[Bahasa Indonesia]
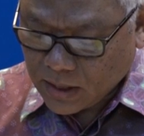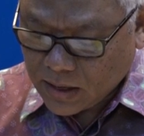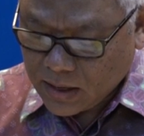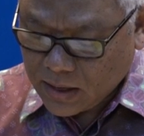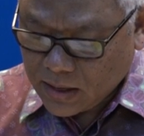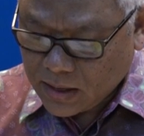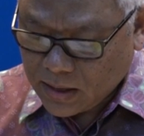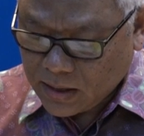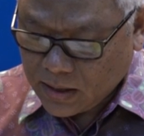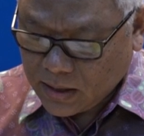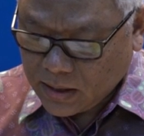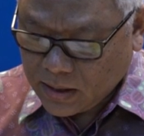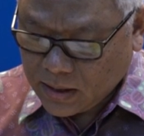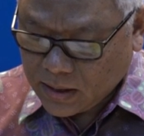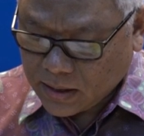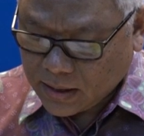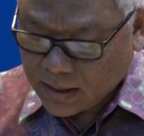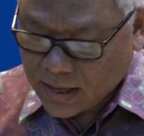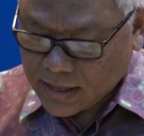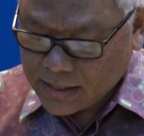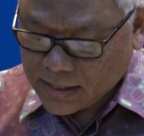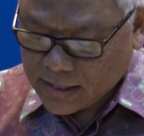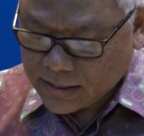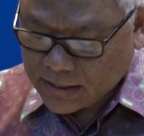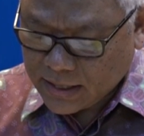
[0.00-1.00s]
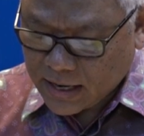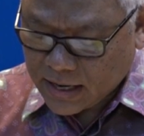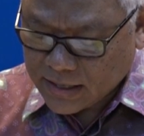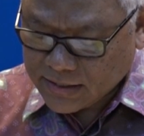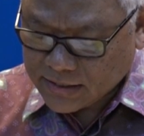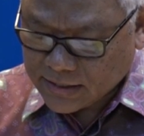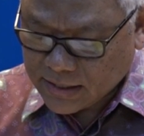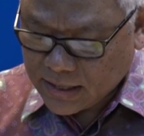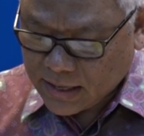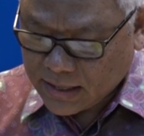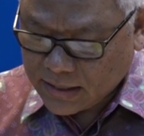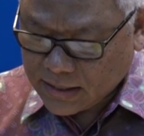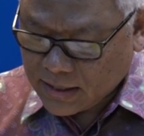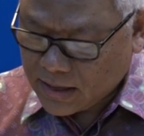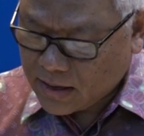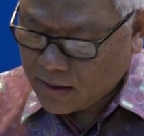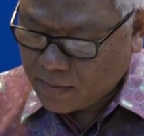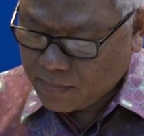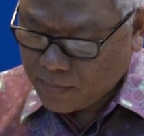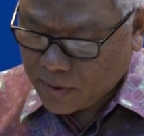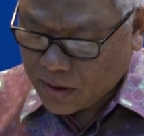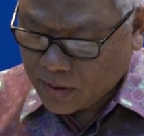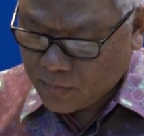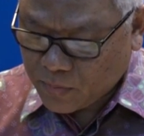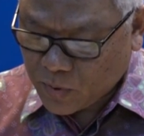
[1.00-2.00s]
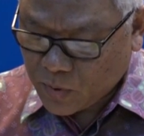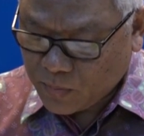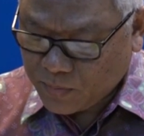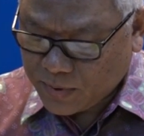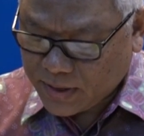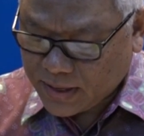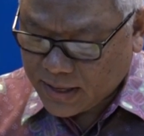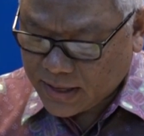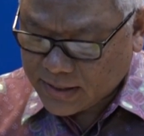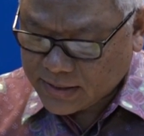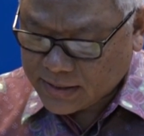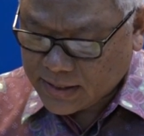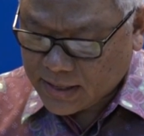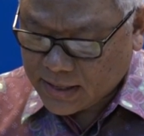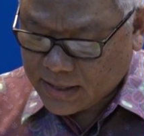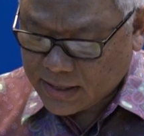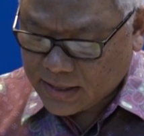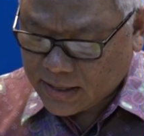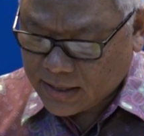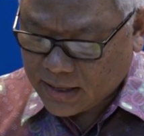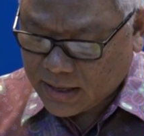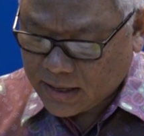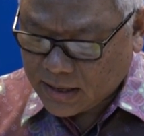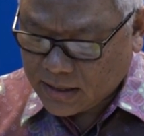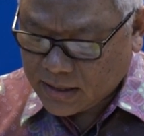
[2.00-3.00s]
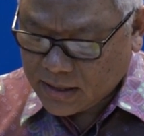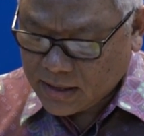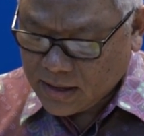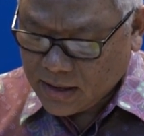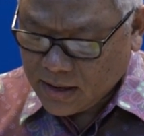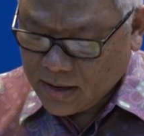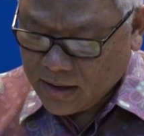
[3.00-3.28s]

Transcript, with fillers: uh, eh, KTT ASEAN, uh, para pemimpin ASEAN dengan